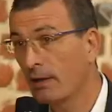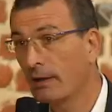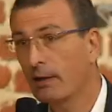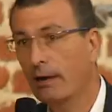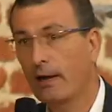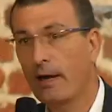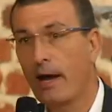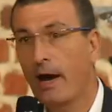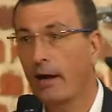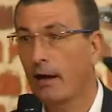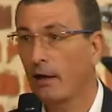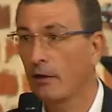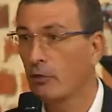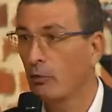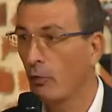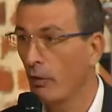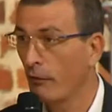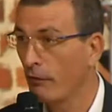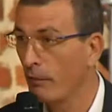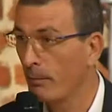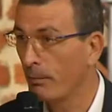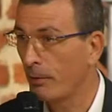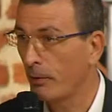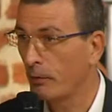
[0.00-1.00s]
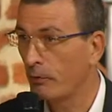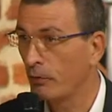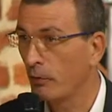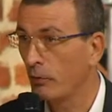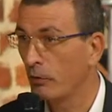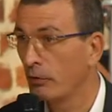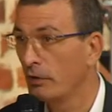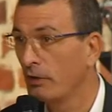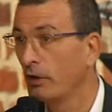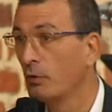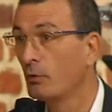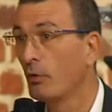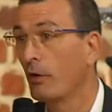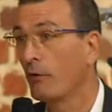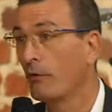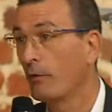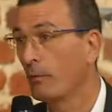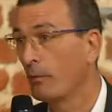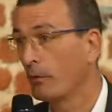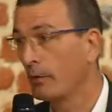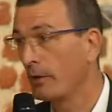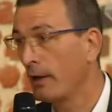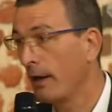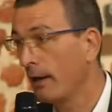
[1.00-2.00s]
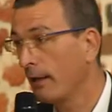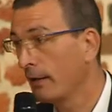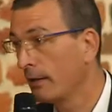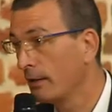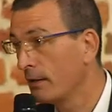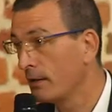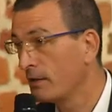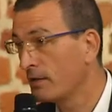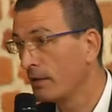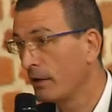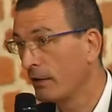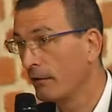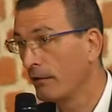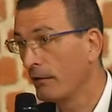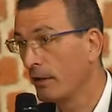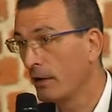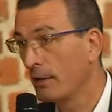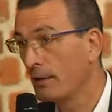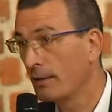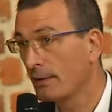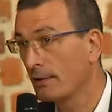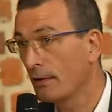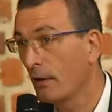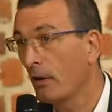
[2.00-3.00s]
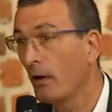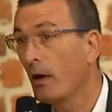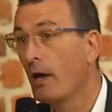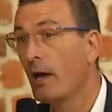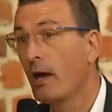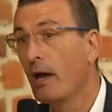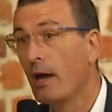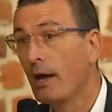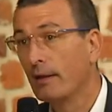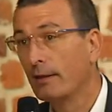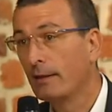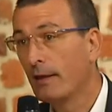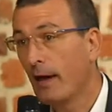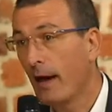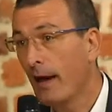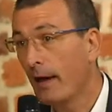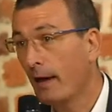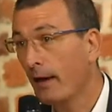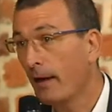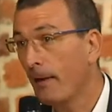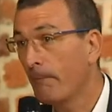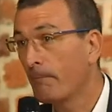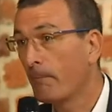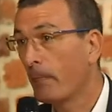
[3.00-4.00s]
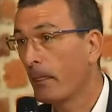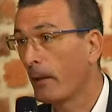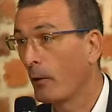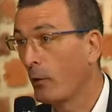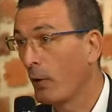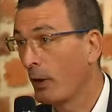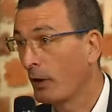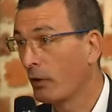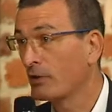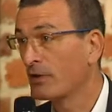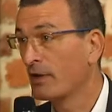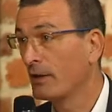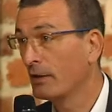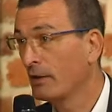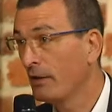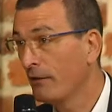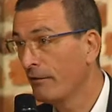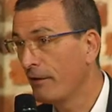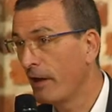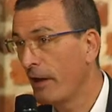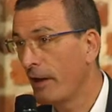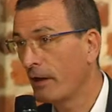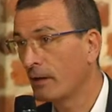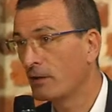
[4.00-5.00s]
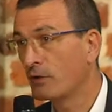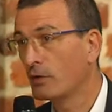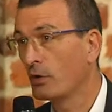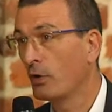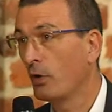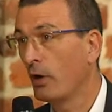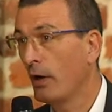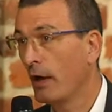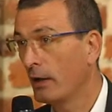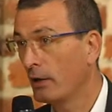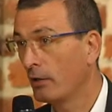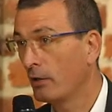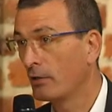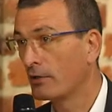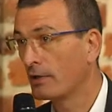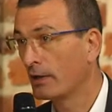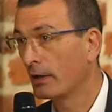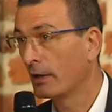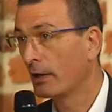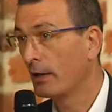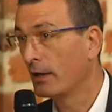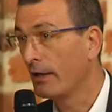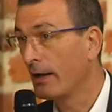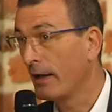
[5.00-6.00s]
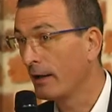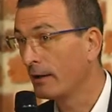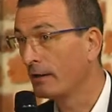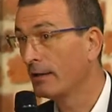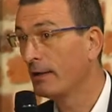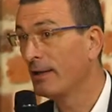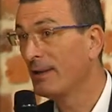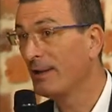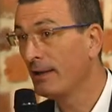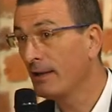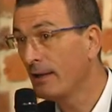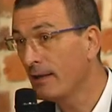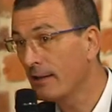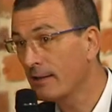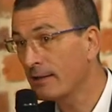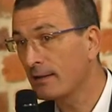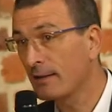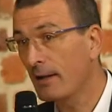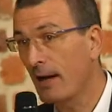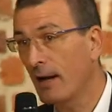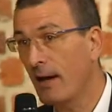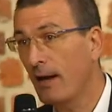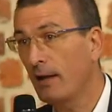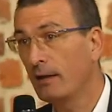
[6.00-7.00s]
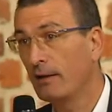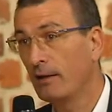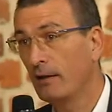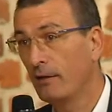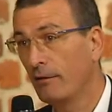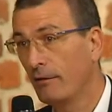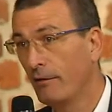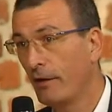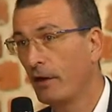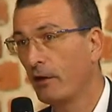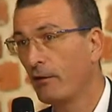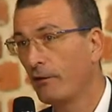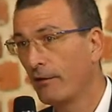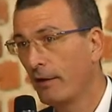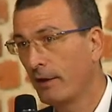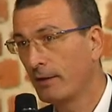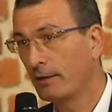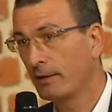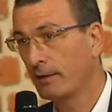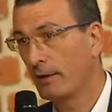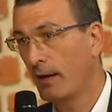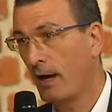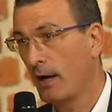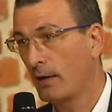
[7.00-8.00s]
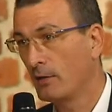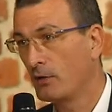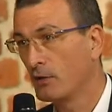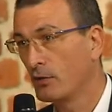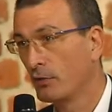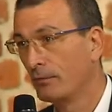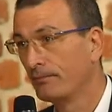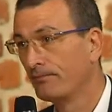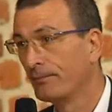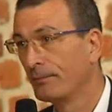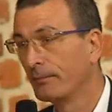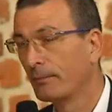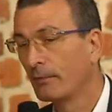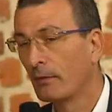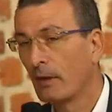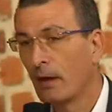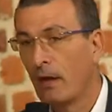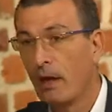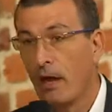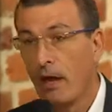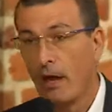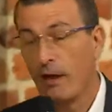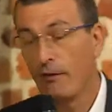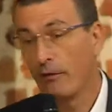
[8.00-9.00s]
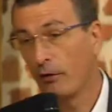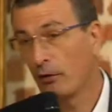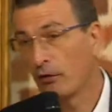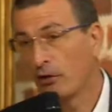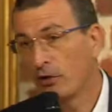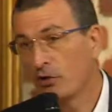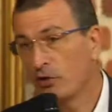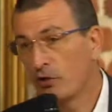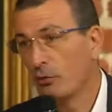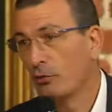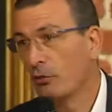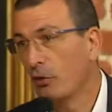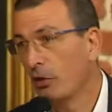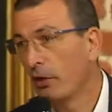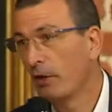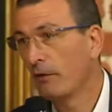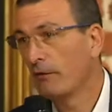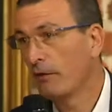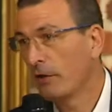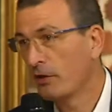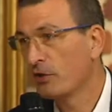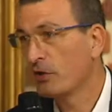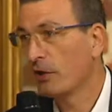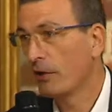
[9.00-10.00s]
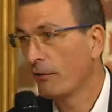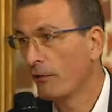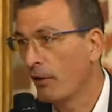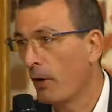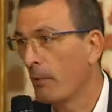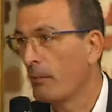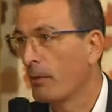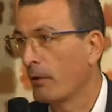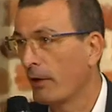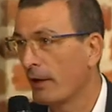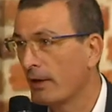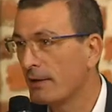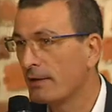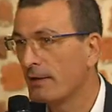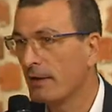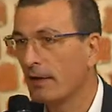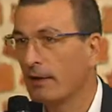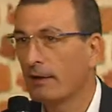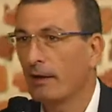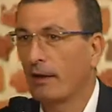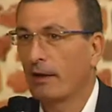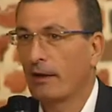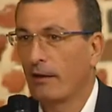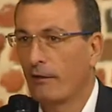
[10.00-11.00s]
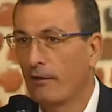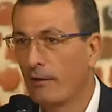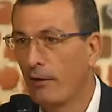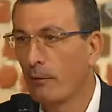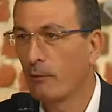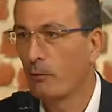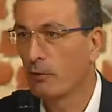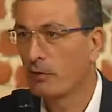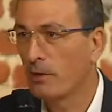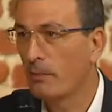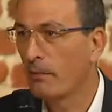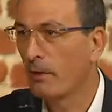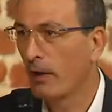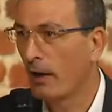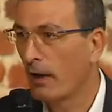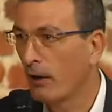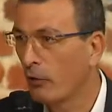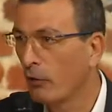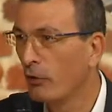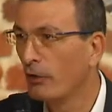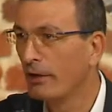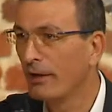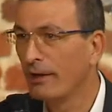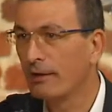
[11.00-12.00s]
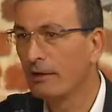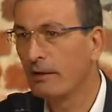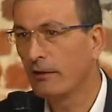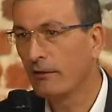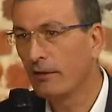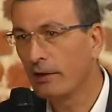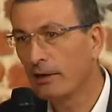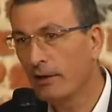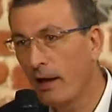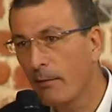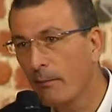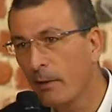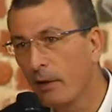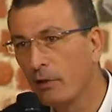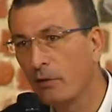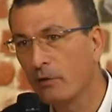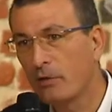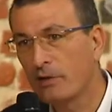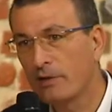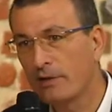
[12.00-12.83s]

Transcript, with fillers: creare nuovi prodotti, nuovi modelli di servizio, dare qualcosa di diverso ai nostri clienti. Lì sta il vero vantaggio. E ve lo dice uno che invece lavora per un'azienda che è famosa per la connettività, ma noi